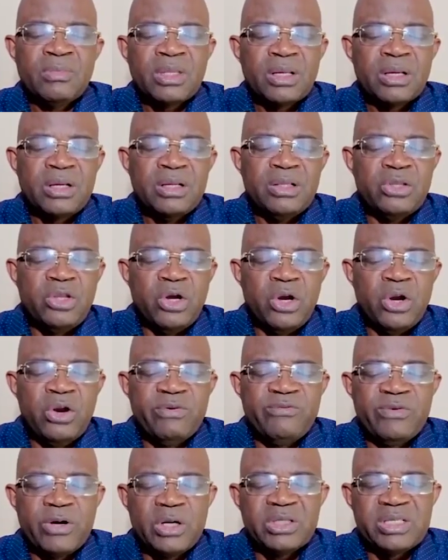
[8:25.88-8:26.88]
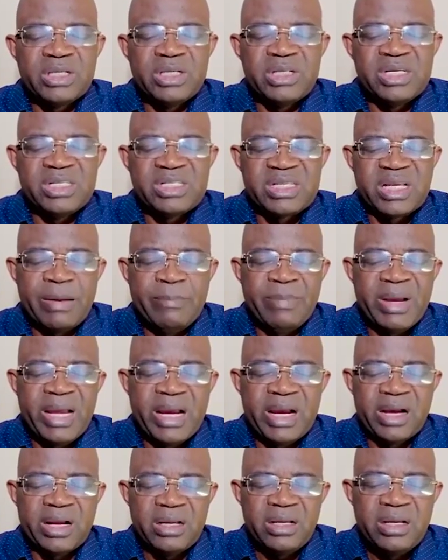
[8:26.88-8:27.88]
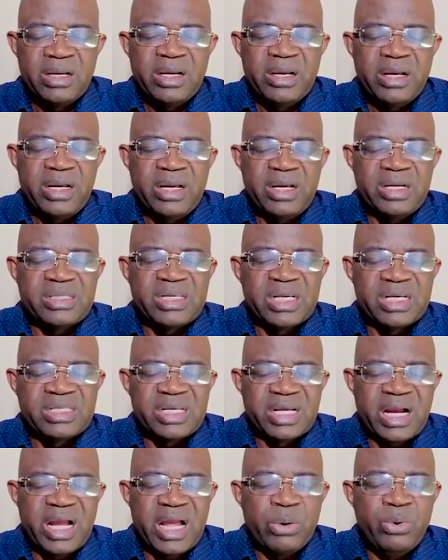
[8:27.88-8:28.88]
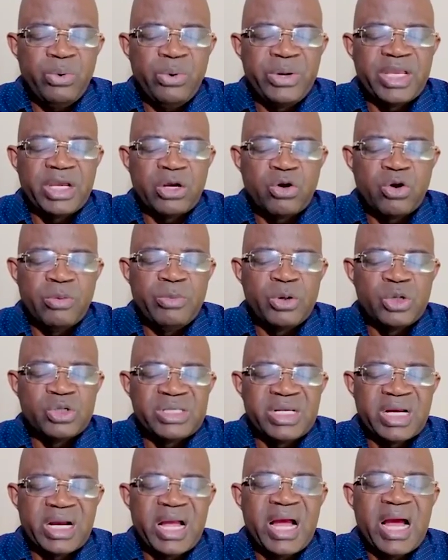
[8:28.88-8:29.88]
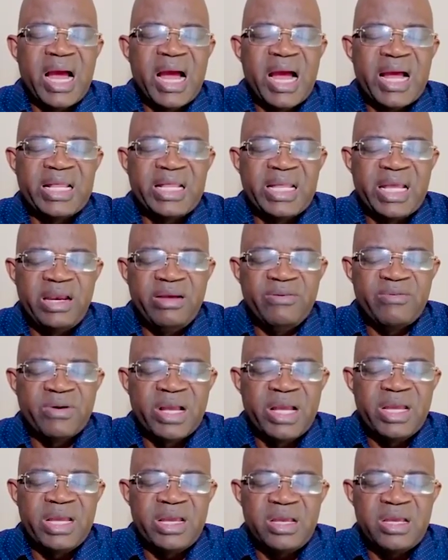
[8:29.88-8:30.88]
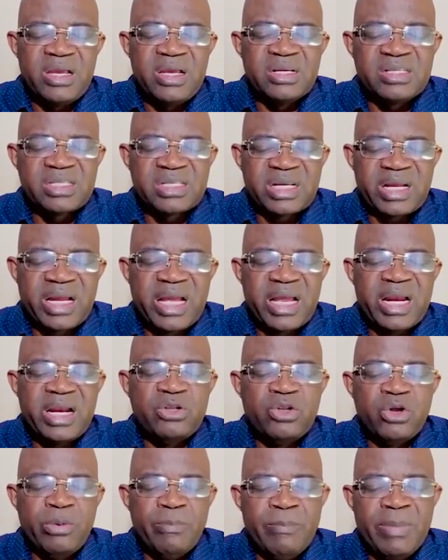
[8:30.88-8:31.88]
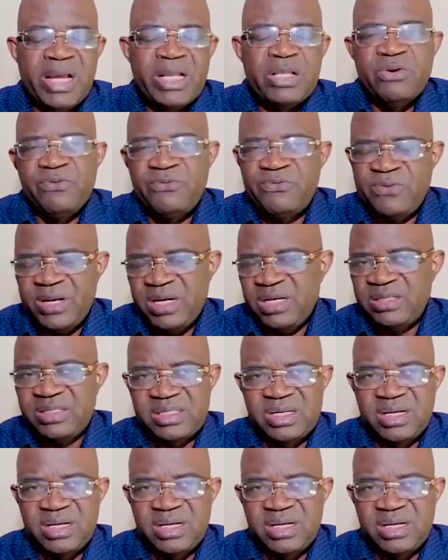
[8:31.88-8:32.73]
de le ventre de sa mère. Et ce sera lui qui commencera à délivrer Israël de main de Philistins.